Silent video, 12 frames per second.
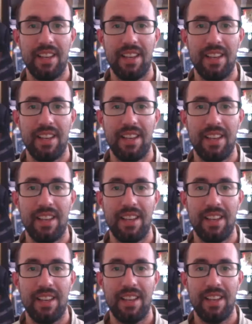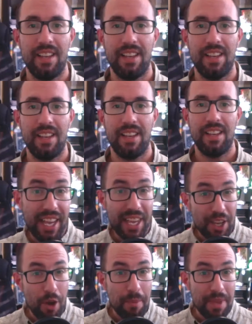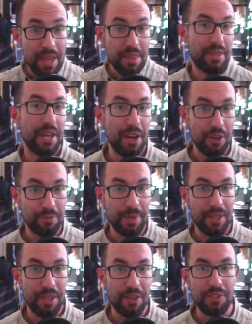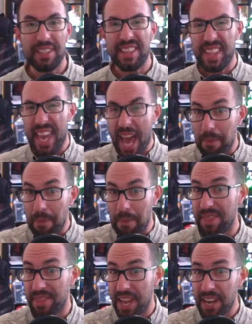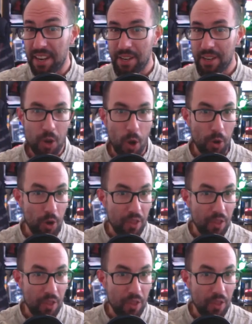Muy buenas chavales, aquí comienzan los vídeos de Aprender con